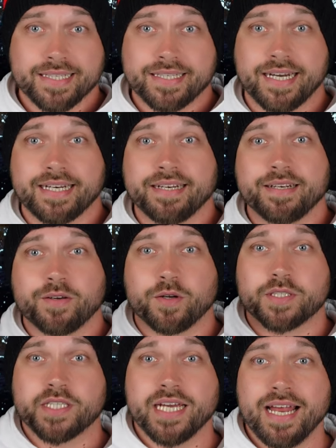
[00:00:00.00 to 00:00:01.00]
dann
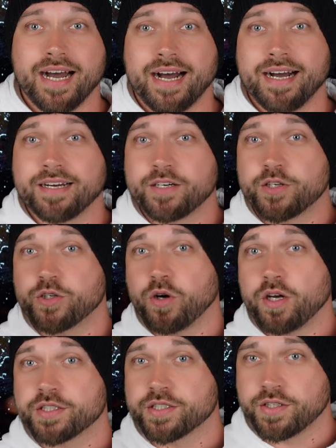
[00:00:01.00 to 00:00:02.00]
Godzilla
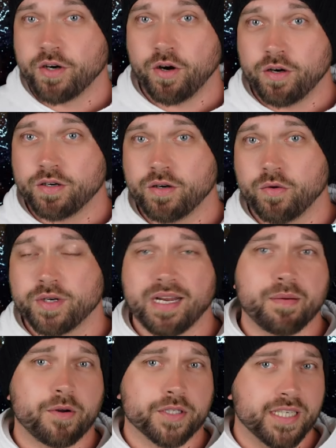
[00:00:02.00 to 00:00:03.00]
Cross Kong
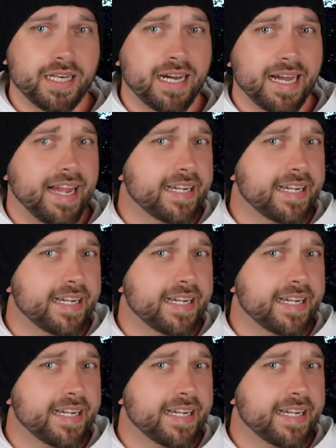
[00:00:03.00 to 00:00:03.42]
oder Godzilla